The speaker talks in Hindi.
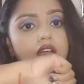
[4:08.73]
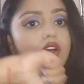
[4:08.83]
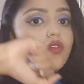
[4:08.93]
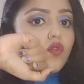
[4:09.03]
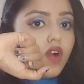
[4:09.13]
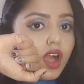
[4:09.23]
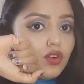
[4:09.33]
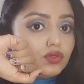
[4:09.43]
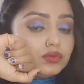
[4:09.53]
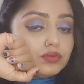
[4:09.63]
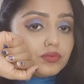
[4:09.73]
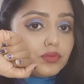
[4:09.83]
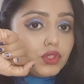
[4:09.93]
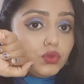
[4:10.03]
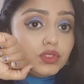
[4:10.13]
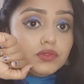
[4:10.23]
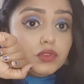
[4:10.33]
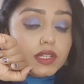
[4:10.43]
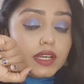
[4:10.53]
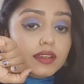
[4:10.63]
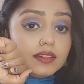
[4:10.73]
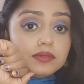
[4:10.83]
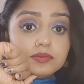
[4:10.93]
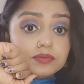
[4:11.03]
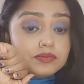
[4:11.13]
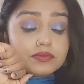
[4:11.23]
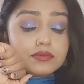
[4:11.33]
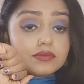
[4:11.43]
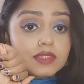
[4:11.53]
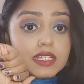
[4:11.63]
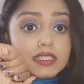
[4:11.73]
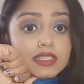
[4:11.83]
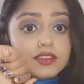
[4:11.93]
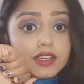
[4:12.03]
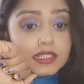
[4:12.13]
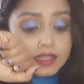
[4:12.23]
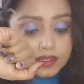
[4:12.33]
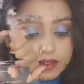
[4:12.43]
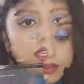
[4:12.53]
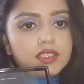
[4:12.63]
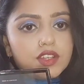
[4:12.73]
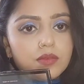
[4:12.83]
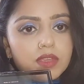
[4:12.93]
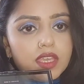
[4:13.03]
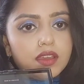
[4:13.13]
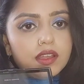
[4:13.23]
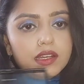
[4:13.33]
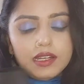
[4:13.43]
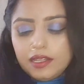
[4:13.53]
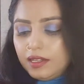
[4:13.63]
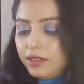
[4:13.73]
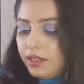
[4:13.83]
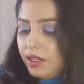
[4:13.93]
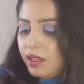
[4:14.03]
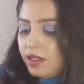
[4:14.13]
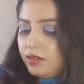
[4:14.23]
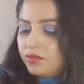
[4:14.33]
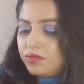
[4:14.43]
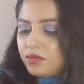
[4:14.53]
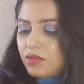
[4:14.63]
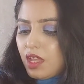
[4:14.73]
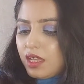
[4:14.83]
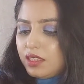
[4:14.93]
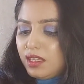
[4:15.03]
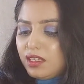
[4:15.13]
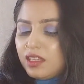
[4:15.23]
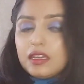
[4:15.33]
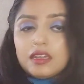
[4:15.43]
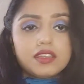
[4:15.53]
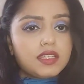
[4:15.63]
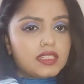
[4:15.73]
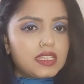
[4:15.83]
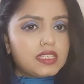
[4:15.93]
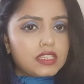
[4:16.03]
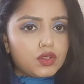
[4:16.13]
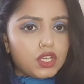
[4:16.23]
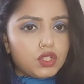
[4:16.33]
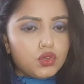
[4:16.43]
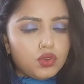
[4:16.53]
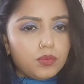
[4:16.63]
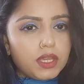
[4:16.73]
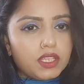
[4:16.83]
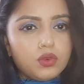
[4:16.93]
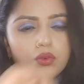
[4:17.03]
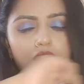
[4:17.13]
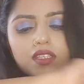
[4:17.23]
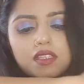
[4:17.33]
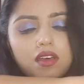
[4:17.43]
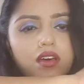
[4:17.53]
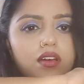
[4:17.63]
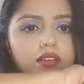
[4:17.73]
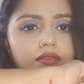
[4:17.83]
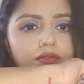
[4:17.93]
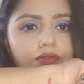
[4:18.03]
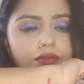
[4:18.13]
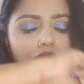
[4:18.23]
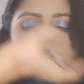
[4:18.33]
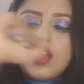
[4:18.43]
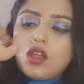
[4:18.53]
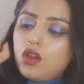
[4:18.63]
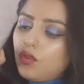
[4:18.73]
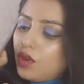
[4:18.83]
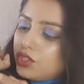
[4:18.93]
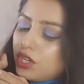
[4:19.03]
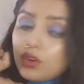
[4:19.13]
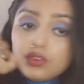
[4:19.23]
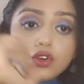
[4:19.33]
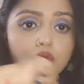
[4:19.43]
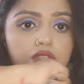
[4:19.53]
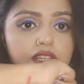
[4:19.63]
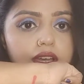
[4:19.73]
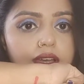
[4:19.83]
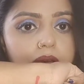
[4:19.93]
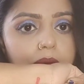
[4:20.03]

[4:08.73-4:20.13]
वाओ ब्यूटिफुल कलर इट्स अ रेड कलर हम ये कलर ले लेते हैं आई थिंक ये डस्ट की स्क्रीन टोन पे थोड़ा सा वॉश आउट हो जाएगा